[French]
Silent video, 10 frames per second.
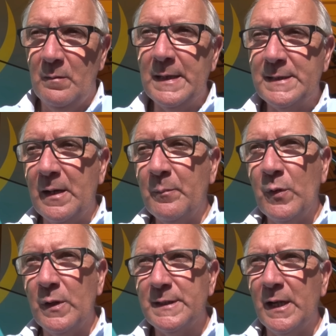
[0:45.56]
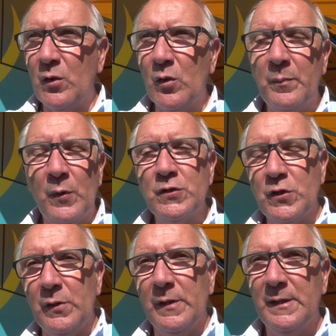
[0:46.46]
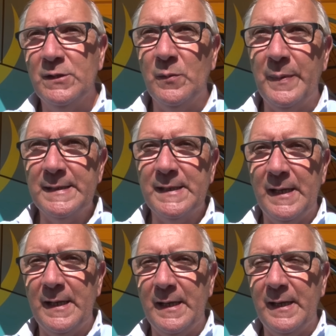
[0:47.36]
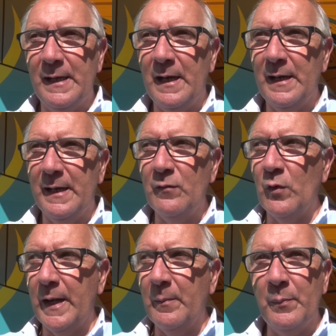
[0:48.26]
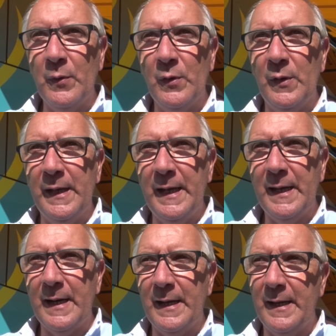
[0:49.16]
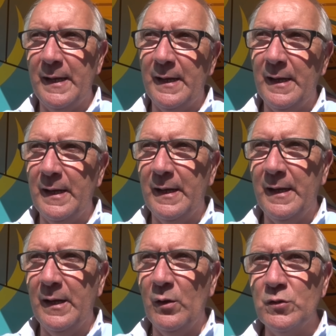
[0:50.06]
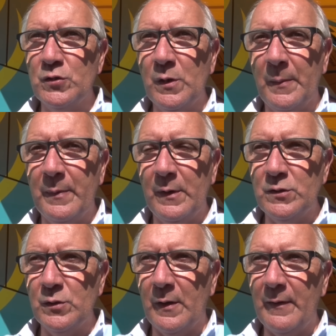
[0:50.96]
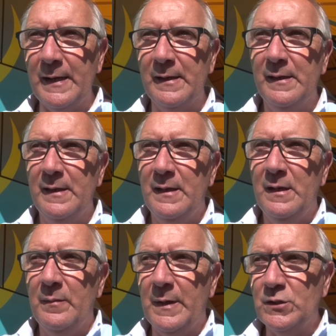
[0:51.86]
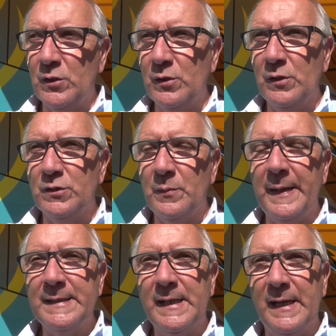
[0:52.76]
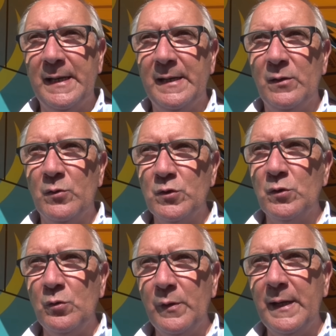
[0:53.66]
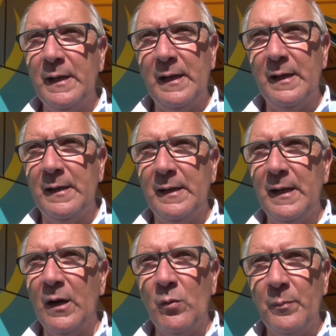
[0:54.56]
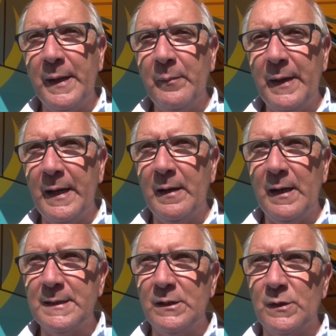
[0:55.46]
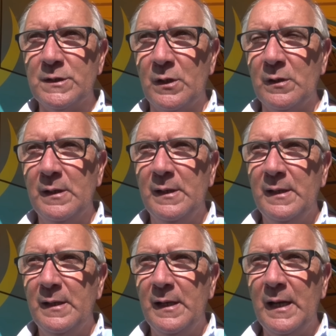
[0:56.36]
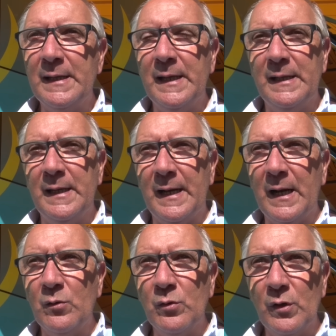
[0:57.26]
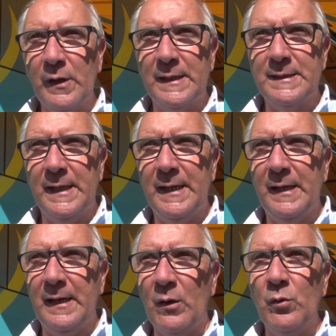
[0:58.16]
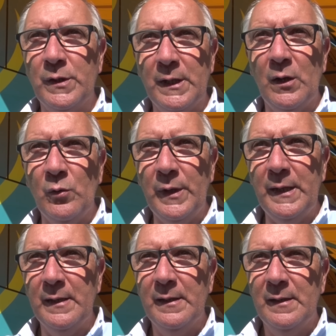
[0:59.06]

moi, c'est, encore un peu jeune. Je pense qu'il a équivoqué un peu hier et le, jour, avant. Mais je, pense qu'aujourd'hui, il a compris bien la situation il a des, grands coureurs qui sont à côté de lui,